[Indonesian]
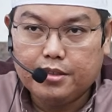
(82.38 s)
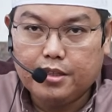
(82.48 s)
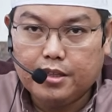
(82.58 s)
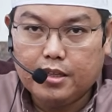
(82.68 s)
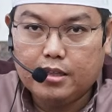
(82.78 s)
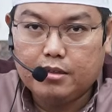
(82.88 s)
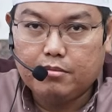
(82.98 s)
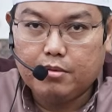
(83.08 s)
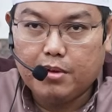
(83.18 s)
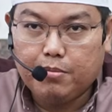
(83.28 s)
sehingga
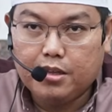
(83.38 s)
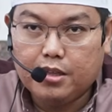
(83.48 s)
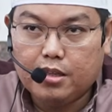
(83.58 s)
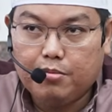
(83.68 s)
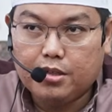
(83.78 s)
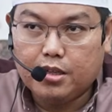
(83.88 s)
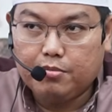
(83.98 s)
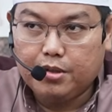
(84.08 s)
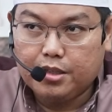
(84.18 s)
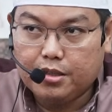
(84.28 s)
pemahaman kita bisa
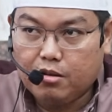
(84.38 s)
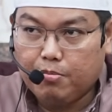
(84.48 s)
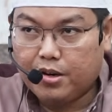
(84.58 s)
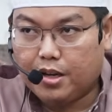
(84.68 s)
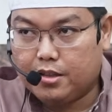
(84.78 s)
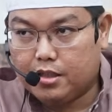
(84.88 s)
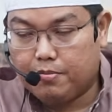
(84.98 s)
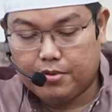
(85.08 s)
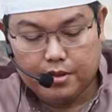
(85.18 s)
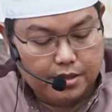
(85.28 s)
lebih
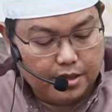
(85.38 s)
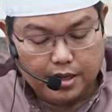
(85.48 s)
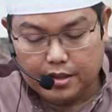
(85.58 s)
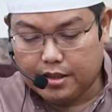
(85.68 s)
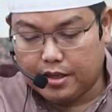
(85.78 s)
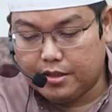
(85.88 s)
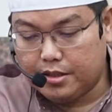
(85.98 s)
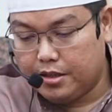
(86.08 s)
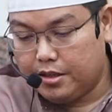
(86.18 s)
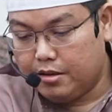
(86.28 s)
komprehensif terkait
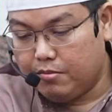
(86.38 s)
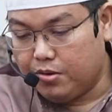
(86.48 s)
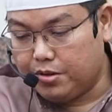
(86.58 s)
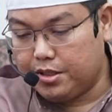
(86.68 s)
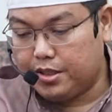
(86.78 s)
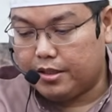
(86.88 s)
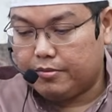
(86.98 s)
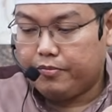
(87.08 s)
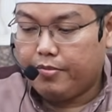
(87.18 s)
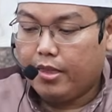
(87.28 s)
dengan
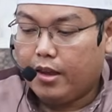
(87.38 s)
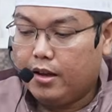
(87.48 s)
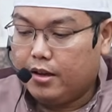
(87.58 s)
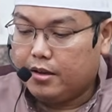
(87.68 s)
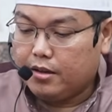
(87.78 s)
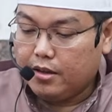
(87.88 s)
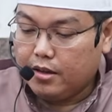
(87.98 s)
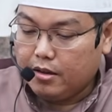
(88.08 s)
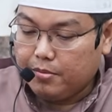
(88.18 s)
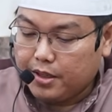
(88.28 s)
mukjizat.
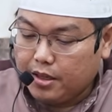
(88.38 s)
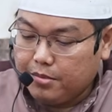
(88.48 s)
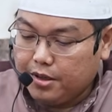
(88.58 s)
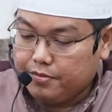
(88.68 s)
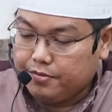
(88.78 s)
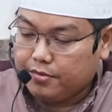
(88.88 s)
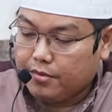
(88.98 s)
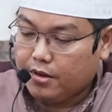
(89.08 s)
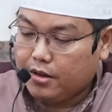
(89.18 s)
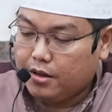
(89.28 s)
Pertama,
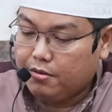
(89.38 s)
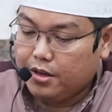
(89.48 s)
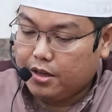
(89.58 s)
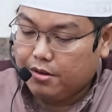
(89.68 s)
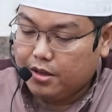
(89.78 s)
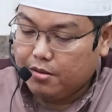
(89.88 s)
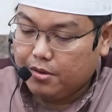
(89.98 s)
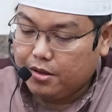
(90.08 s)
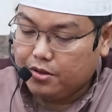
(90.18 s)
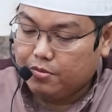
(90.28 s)
ikhwan kepada
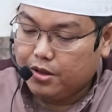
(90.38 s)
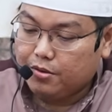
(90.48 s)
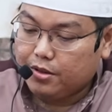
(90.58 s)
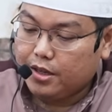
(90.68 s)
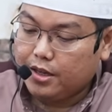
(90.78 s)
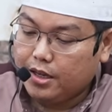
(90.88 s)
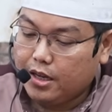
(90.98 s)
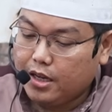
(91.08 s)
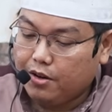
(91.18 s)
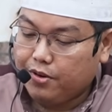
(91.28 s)
Allah Subhanahu wa taala,
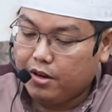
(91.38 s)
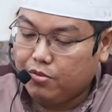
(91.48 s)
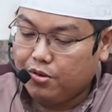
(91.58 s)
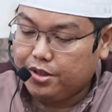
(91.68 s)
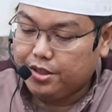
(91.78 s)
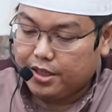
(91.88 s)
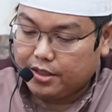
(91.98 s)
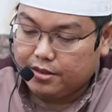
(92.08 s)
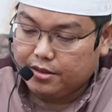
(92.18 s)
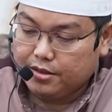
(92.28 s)
lafal
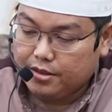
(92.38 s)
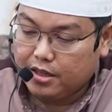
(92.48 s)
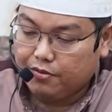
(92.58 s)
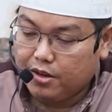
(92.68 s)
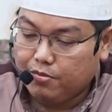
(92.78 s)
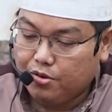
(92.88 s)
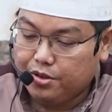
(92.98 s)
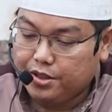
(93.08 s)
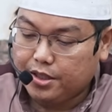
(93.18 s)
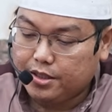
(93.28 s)
mukjizat tentang
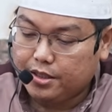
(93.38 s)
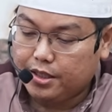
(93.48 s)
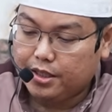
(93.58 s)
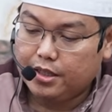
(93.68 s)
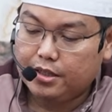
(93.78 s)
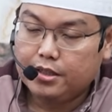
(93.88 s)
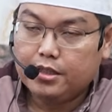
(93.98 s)
mukjizat sendiri